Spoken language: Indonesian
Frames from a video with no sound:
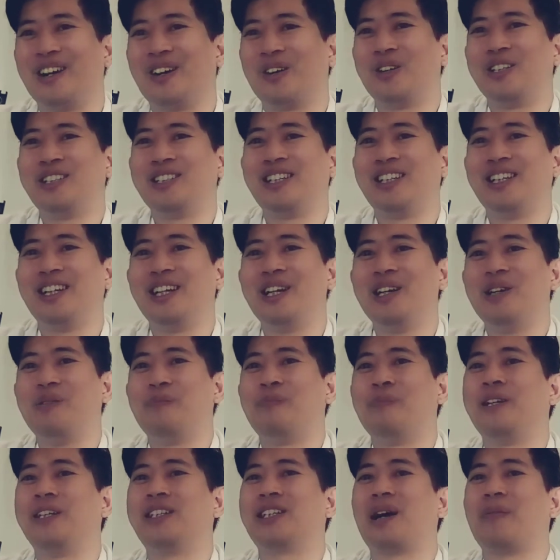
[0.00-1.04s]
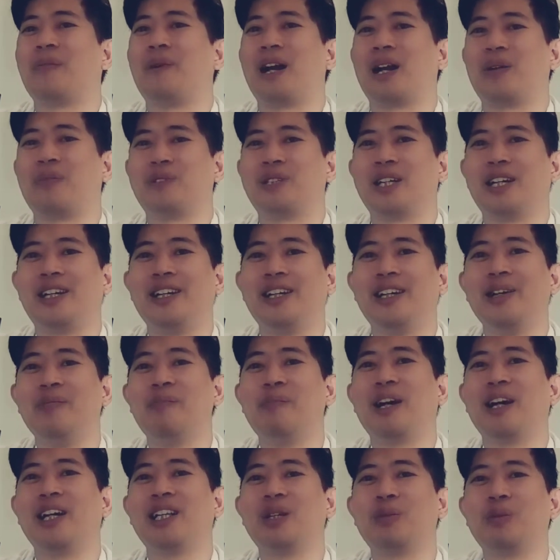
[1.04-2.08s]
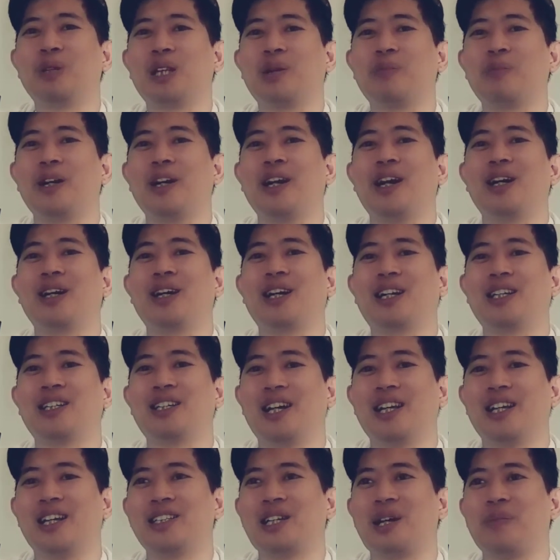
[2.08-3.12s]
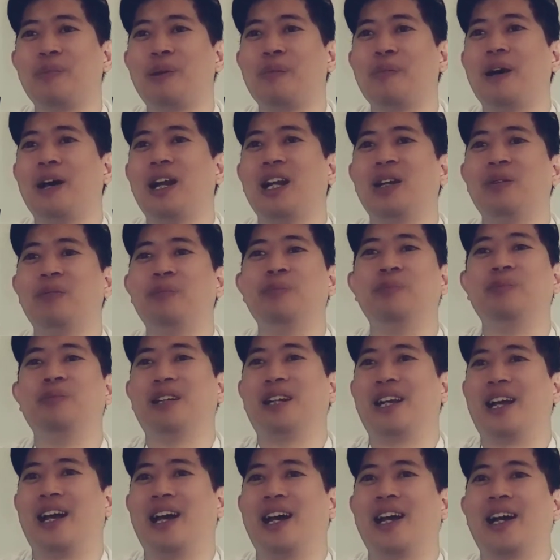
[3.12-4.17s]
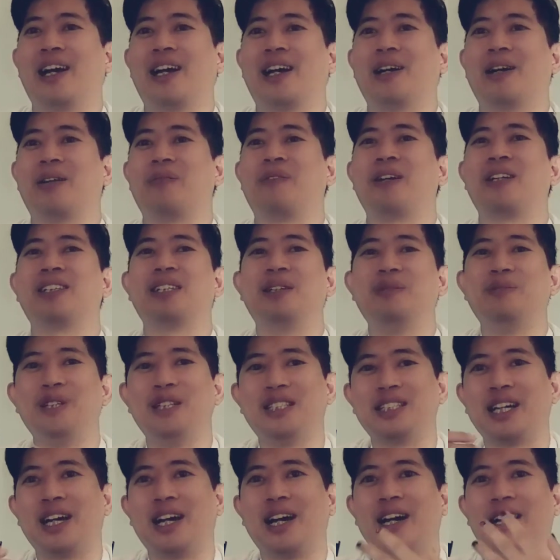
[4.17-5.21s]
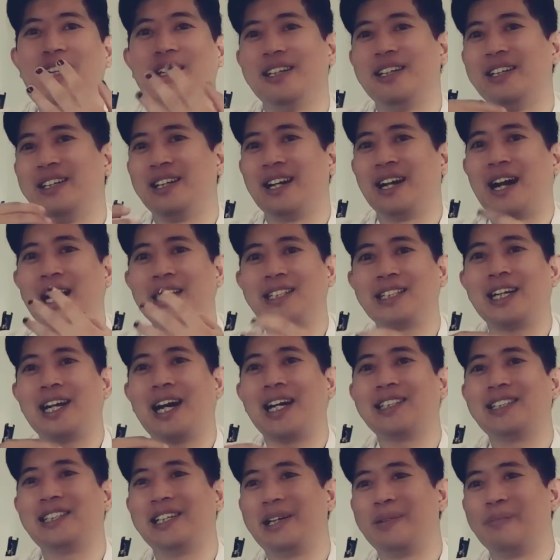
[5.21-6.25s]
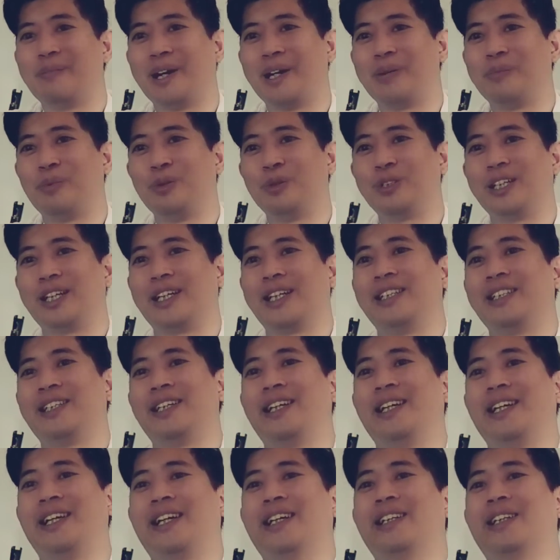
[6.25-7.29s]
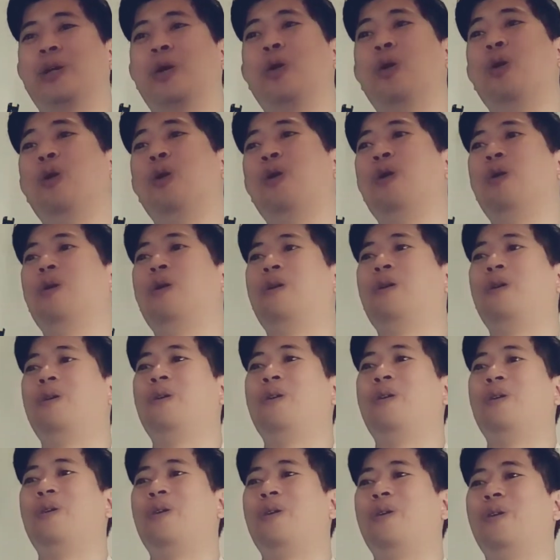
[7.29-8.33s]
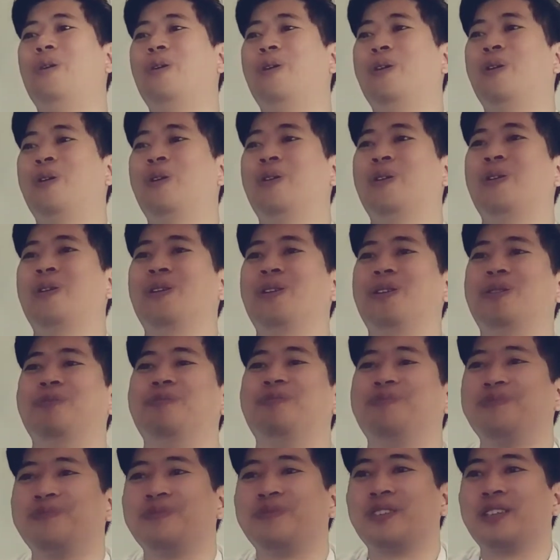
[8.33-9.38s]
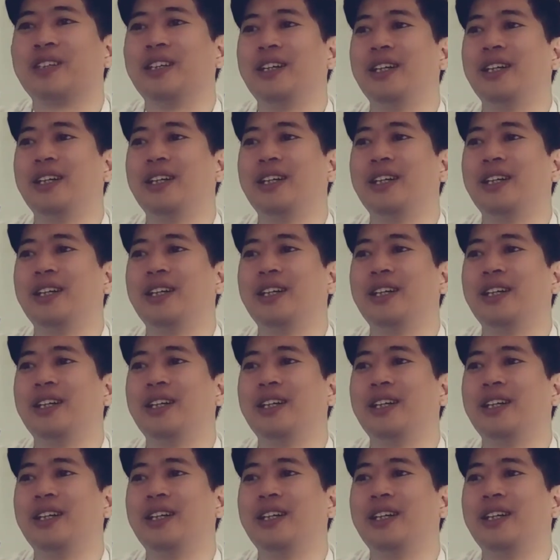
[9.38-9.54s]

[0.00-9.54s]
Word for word: Kalau di sini bisa malam. Jadi bagi teman-teman yang kerjanya sampai malam, ya masih bisa asik-asik main musik di sini. Tuh.